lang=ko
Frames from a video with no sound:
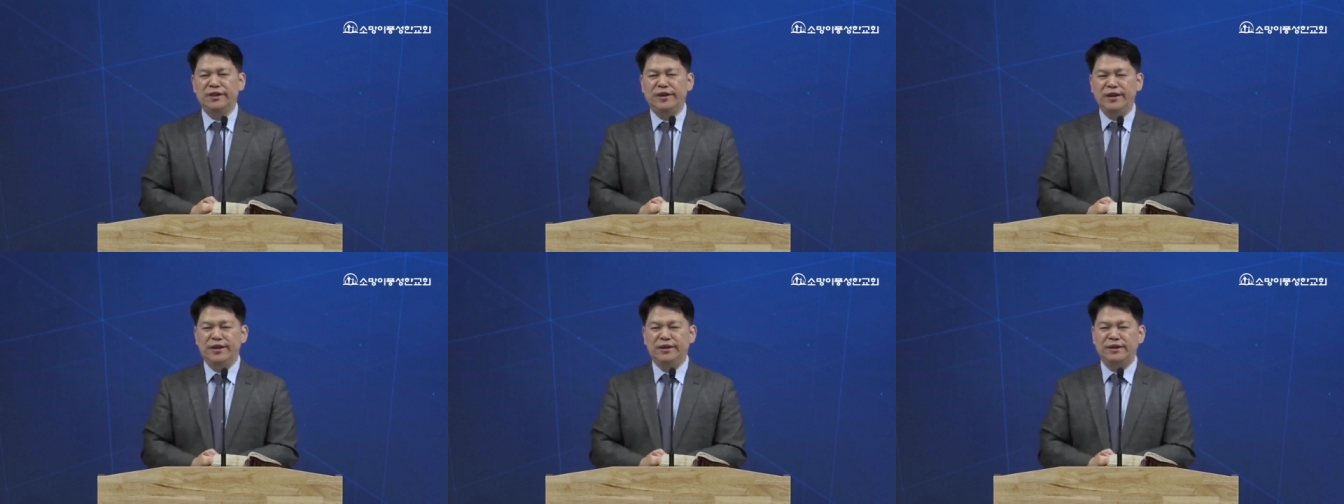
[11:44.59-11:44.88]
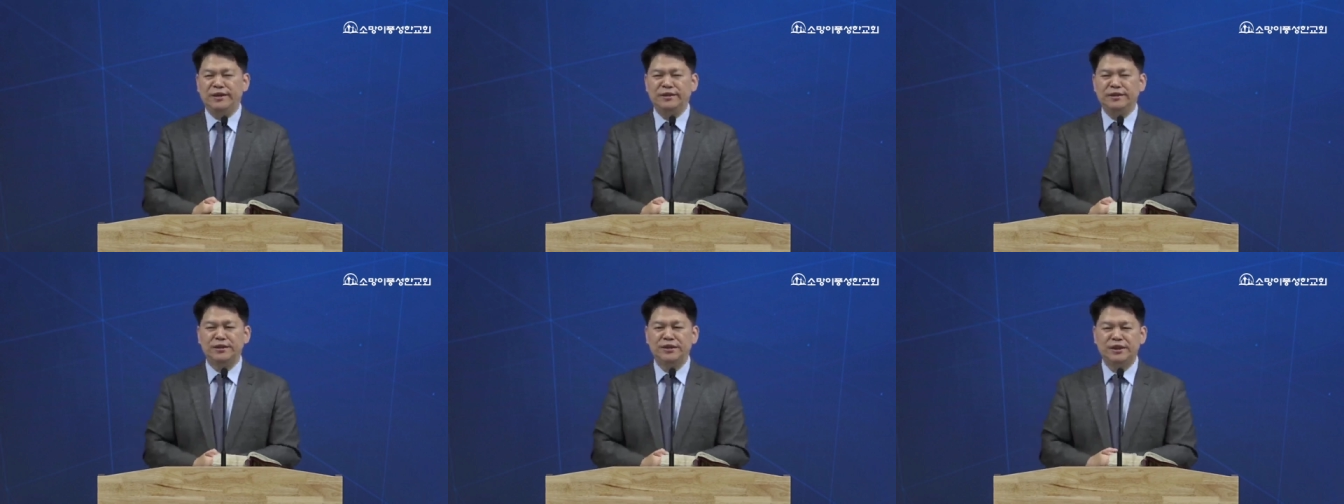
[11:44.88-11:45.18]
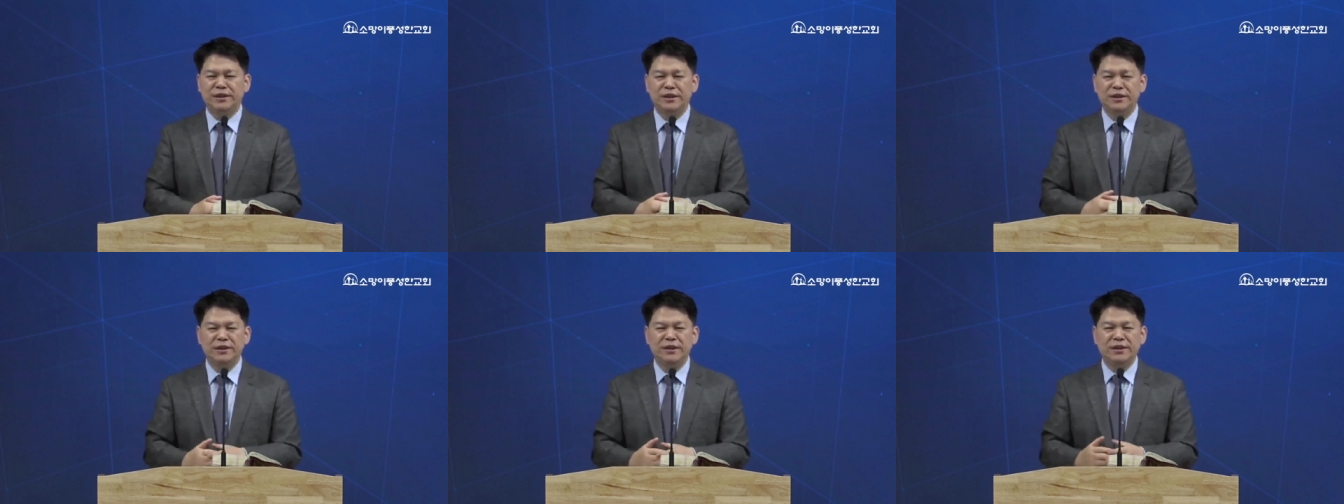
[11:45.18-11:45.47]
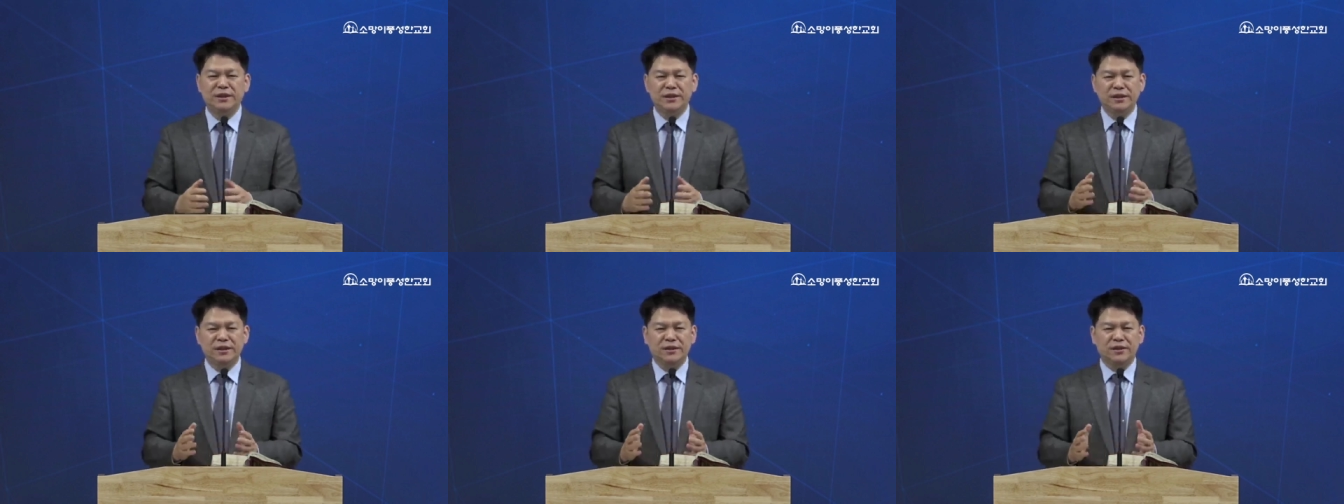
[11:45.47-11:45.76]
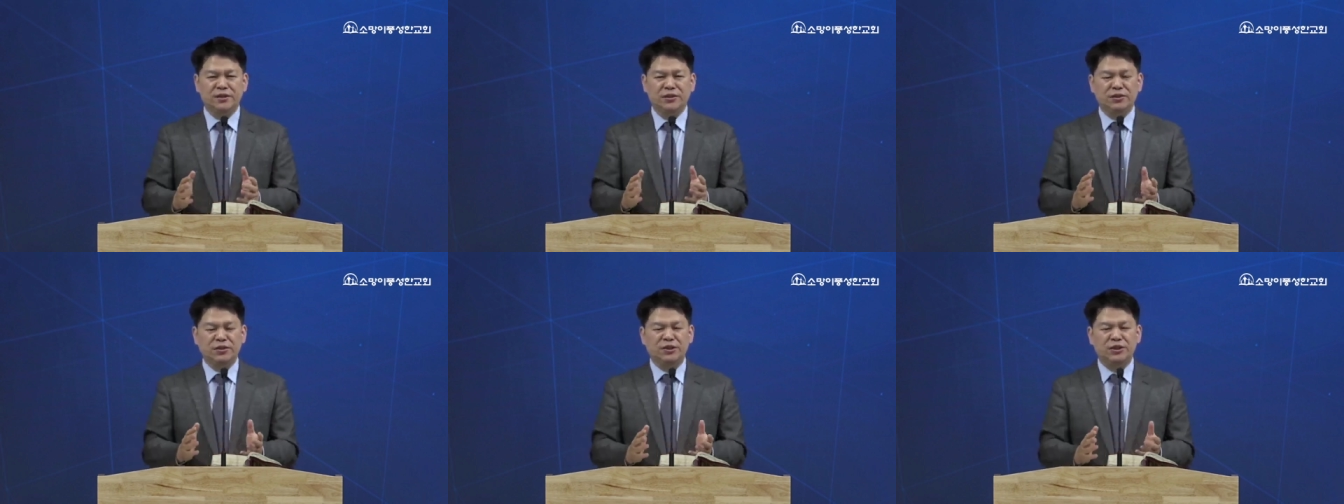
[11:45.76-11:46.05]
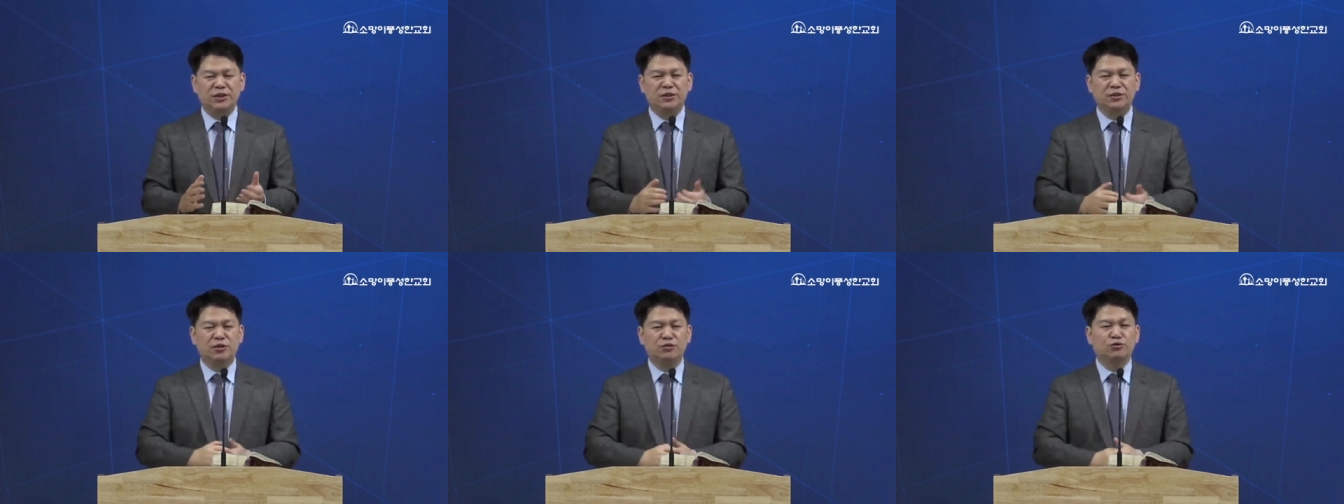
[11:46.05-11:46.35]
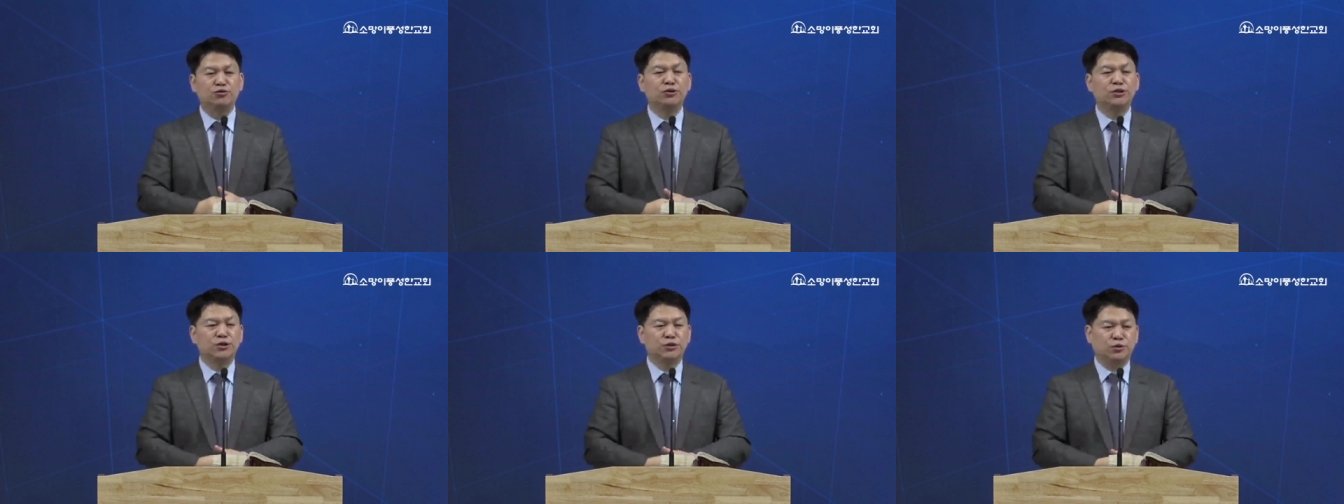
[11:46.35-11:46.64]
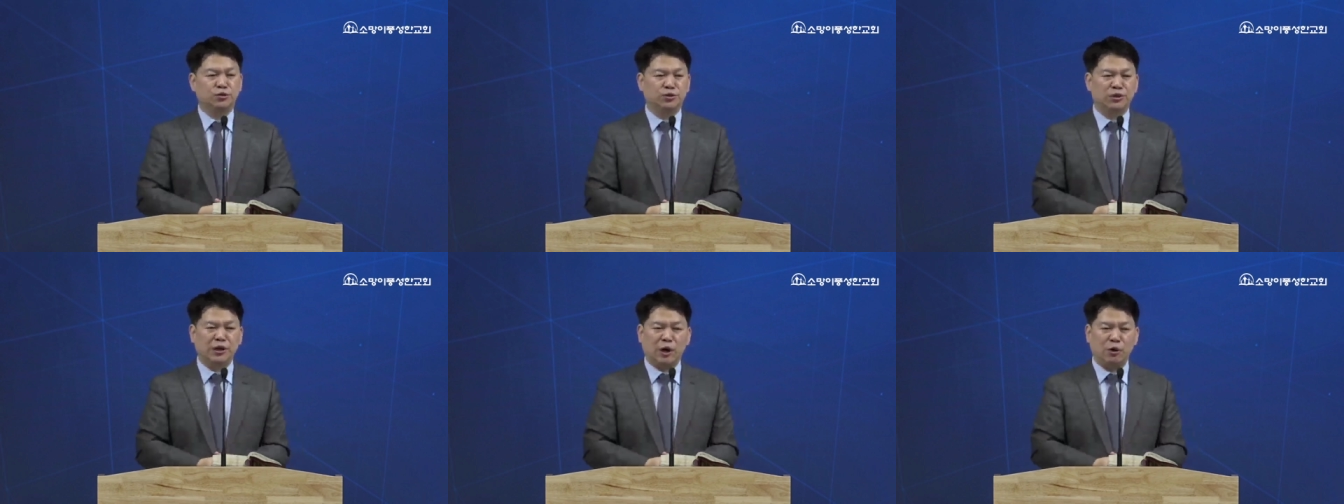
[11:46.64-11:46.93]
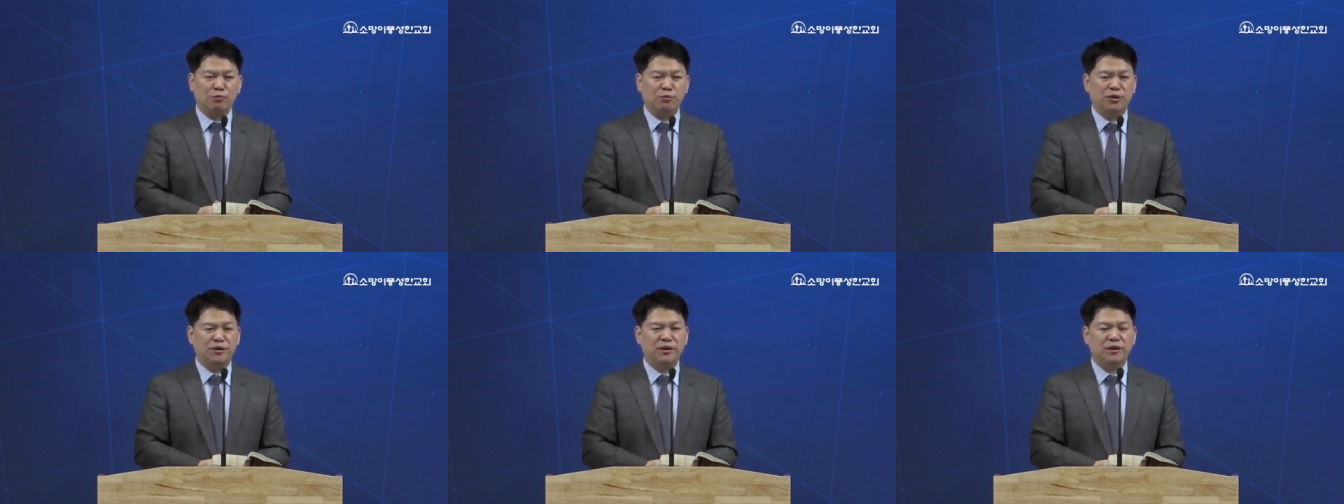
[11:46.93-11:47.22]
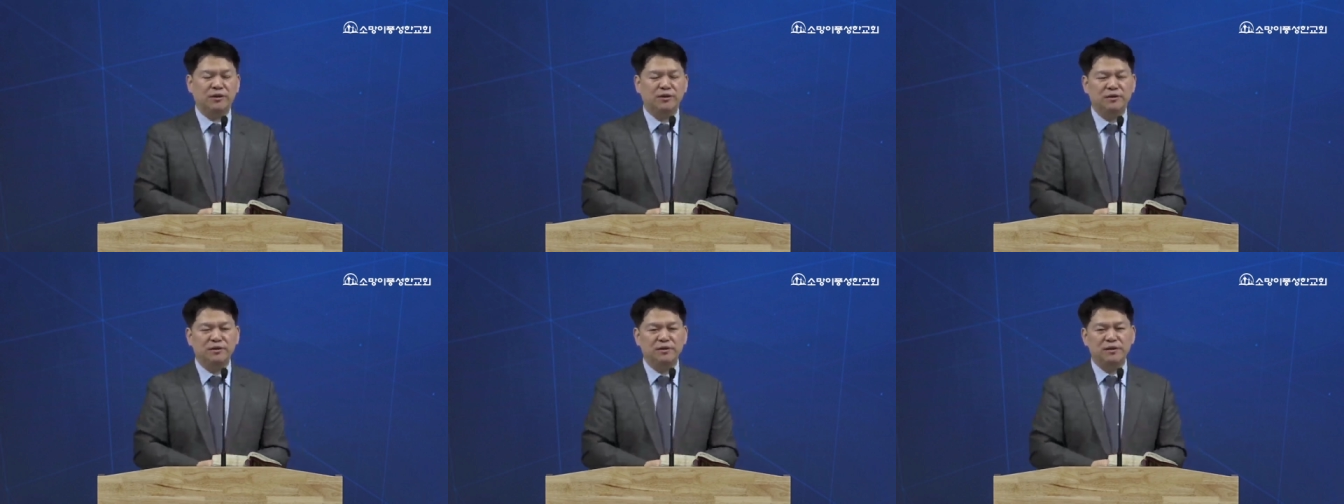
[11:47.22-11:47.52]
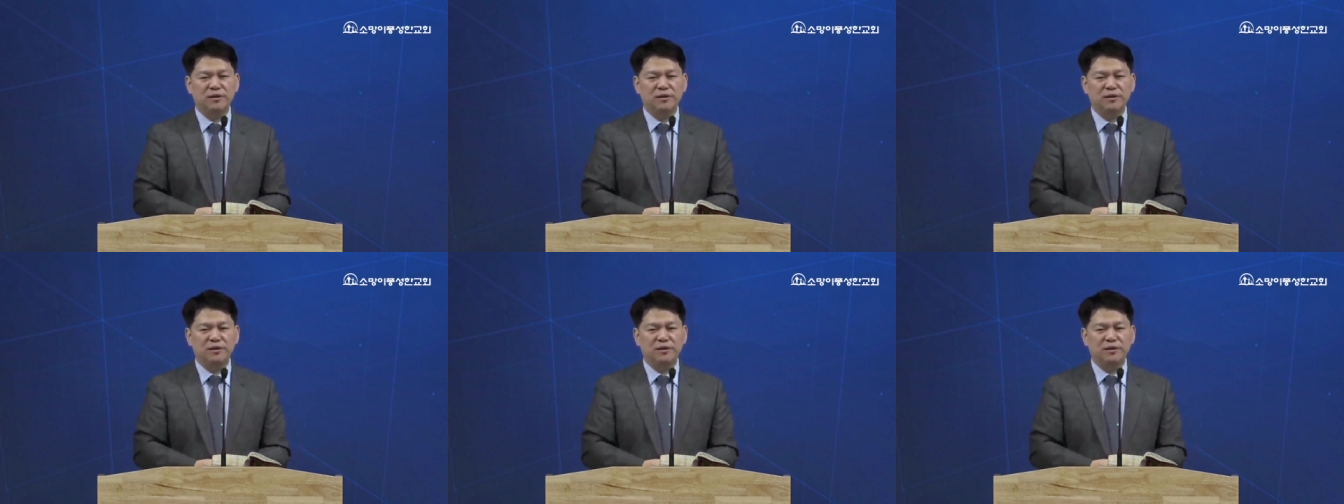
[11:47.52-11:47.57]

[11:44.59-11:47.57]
해야 되는지 그것이 구체적으로 나옵니다.